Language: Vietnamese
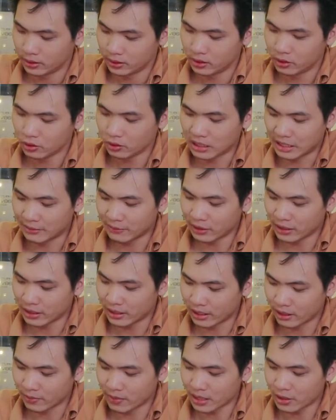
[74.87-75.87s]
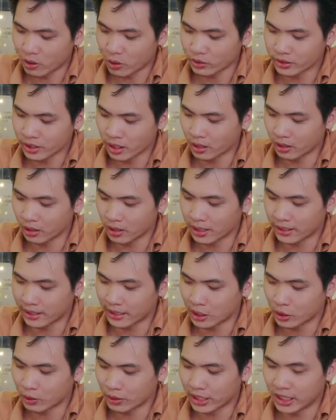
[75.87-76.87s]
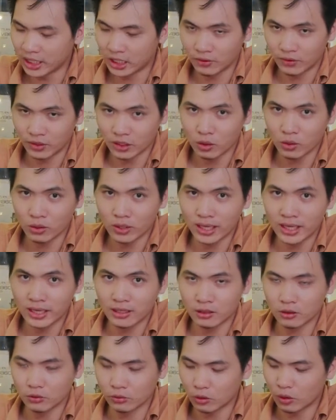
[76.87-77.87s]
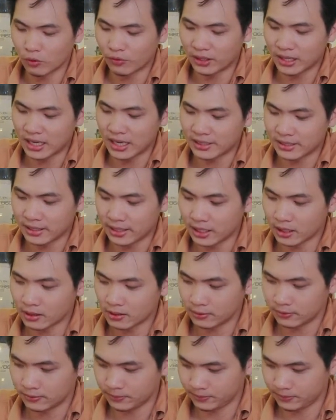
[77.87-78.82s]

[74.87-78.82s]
chứ còn nếu mà để các bác hỗ trợ lời karaoke thì vẫn ok, không có vấn đề gì hết.